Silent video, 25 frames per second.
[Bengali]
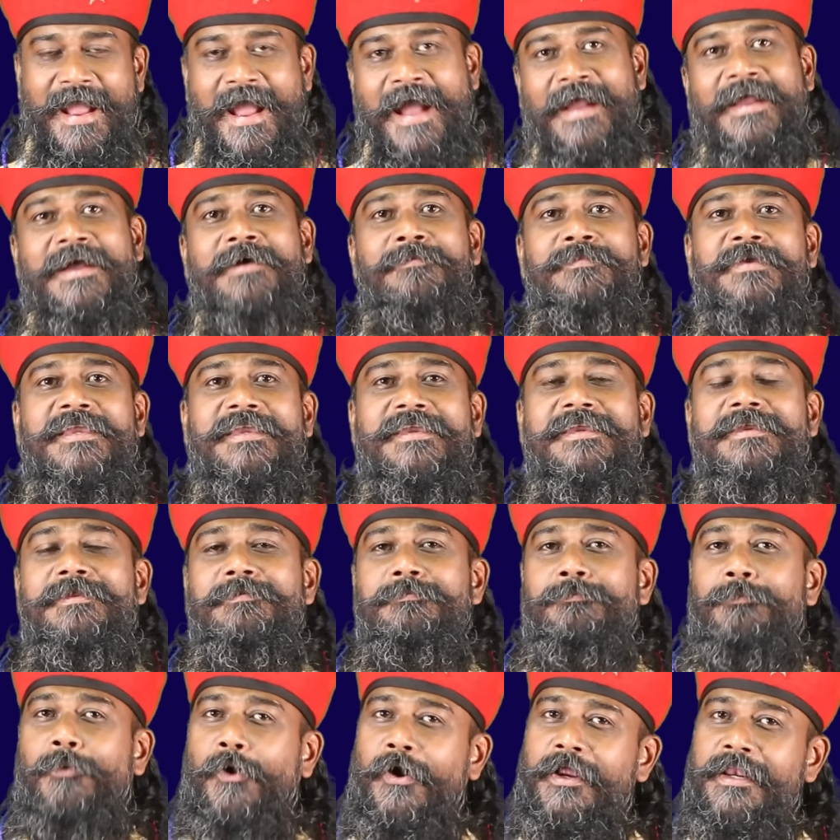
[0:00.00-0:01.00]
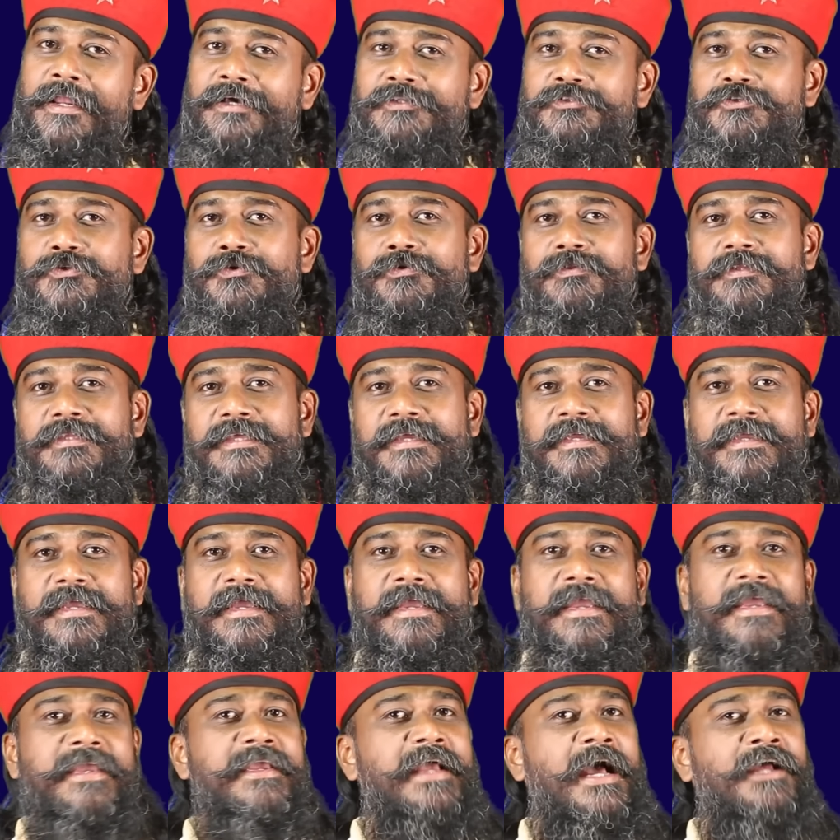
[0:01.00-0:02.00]
আগামী পয়লা জুন থেকে
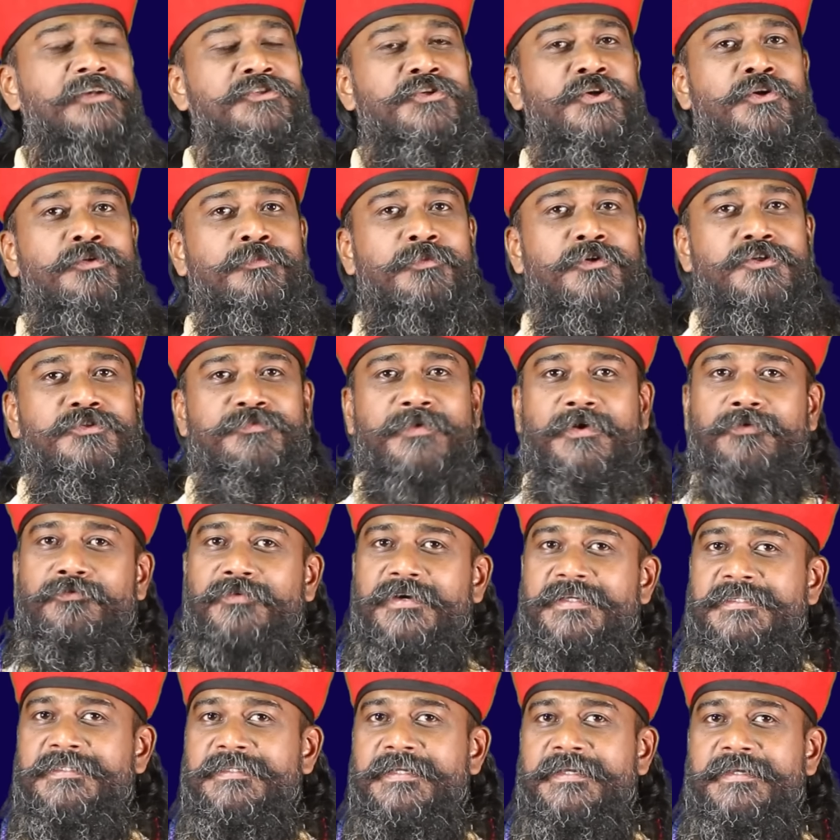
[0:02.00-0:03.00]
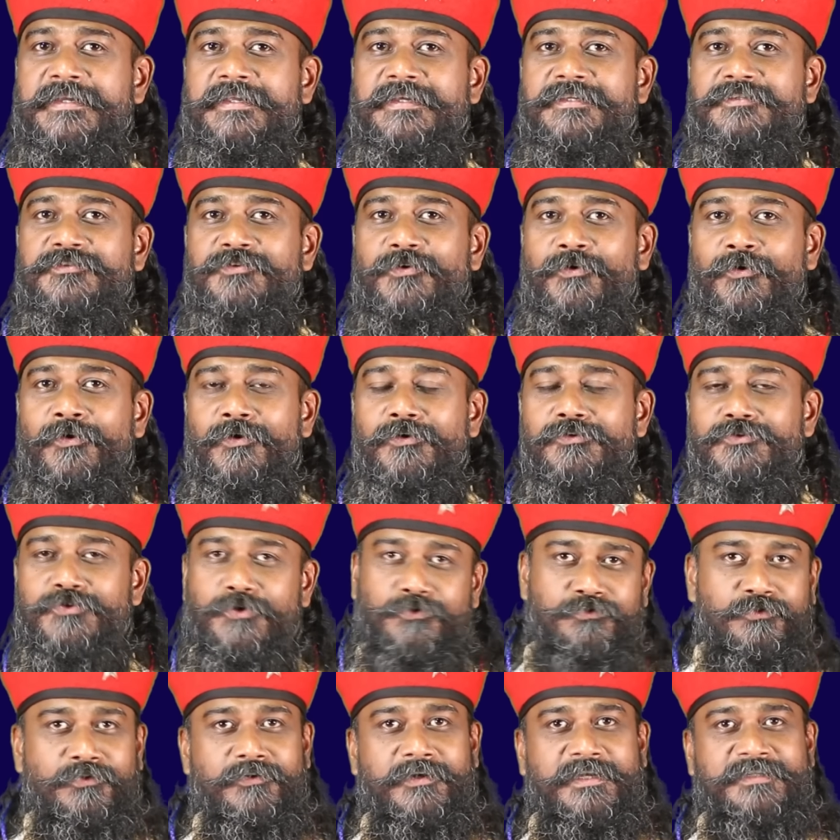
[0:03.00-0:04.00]
এই আসর বসবে ওয়েস্ট ইন্ডিজ ও
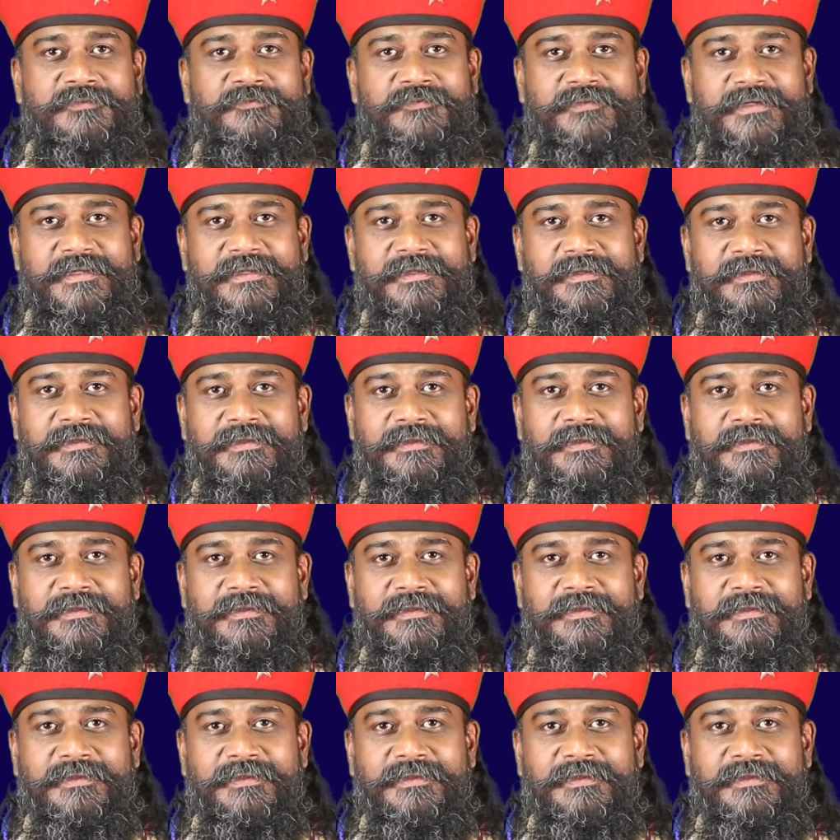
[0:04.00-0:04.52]
যুক্তরাষ্ট্রে